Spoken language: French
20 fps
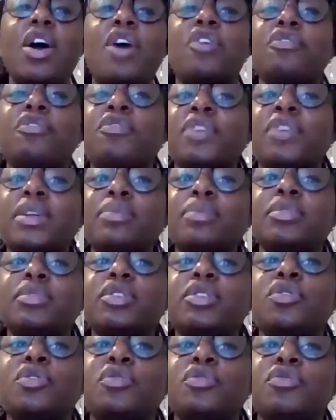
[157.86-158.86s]
Enfin,
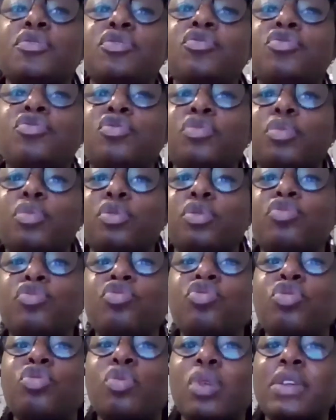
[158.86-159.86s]
au vu du nombre
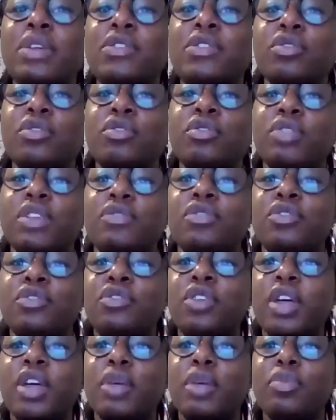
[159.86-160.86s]
toujours croissant de
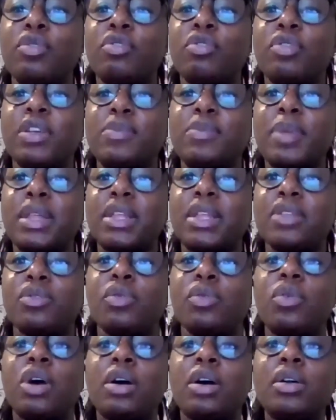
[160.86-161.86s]
défenseurs appelant au respect des
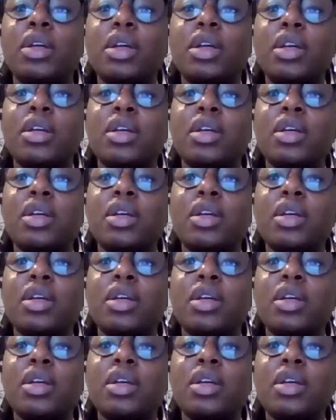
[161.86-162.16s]
droits